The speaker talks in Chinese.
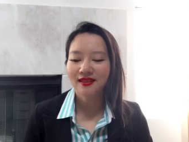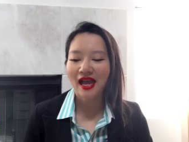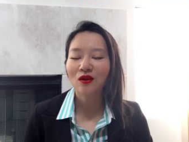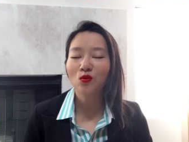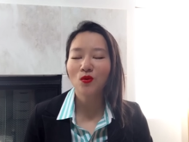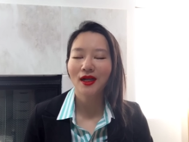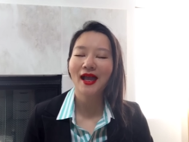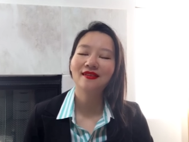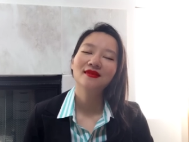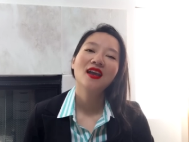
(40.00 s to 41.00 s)
难过
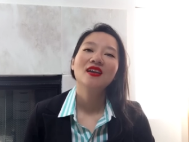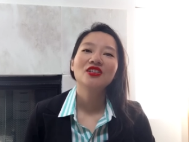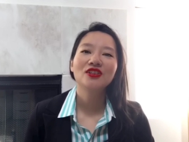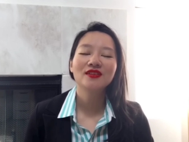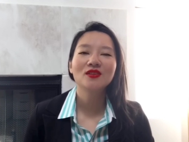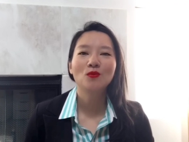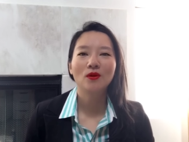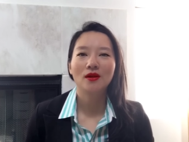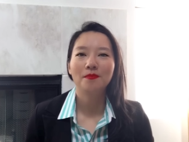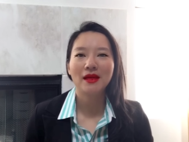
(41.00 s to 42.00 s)
感，甚至
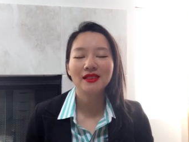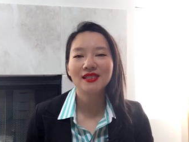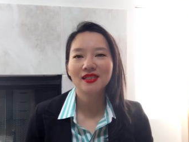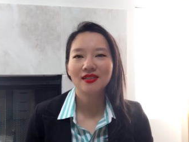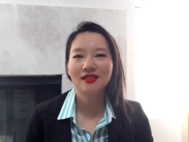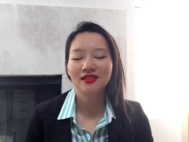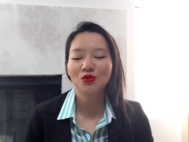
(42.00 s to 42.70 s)
我每一次